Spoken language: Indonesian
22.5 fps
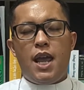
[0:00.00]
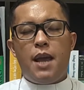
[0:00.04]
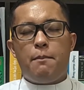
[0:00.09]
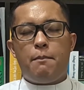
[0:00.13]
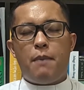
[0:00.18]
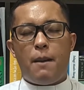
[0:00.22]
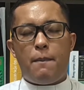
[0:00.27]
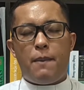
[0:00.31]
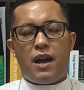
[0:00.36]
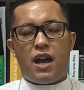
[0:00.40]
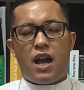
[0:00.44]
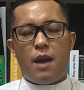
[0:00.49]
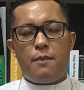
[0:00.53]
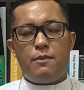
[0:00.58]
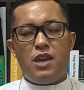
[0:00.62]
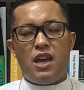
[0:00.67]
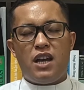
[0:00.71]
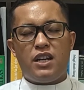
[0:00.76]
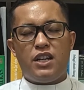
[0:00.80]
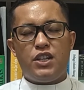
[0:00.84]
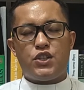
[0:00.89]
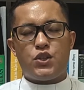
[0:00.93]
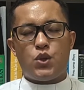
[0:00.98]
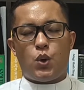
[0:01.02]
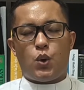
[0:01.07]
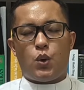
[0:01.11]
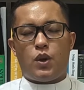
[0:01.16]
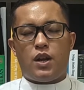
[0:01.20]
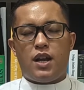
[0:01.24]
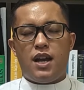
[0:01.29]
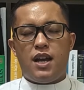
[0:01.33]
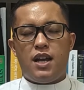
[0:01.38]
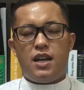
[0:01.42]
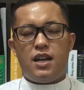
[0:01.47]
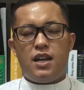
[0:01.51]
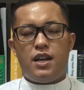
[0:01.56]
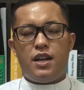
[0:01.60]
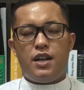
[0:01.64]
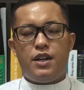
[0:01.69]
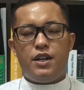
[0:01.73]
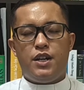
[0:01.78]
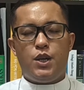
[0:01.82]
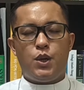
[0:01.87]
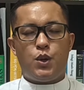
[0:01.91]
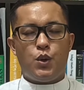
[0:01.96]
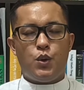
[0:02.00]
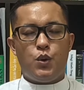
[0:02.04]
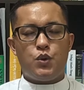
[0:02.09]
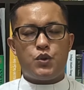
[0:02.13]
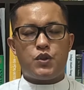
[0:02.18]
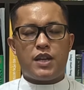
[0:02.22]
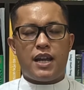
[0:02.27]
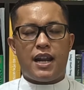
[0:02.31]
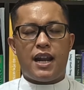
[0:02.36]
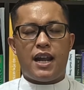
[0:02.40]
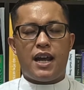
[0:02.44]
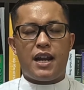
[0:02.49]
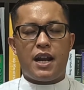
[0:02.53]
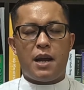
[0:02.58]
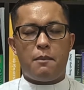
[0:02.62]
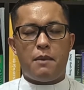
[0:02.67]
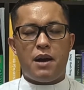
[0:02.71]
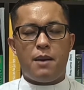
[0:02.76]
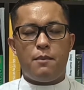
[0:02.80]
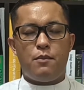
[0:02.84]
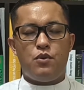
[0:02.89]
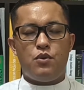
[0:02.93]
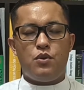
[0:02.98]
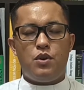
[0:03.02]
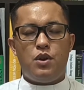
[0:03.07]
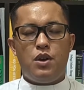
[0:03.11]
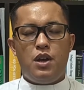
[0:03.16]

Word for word: Bapa kami yang di sorga, dikuduskanlah namamu.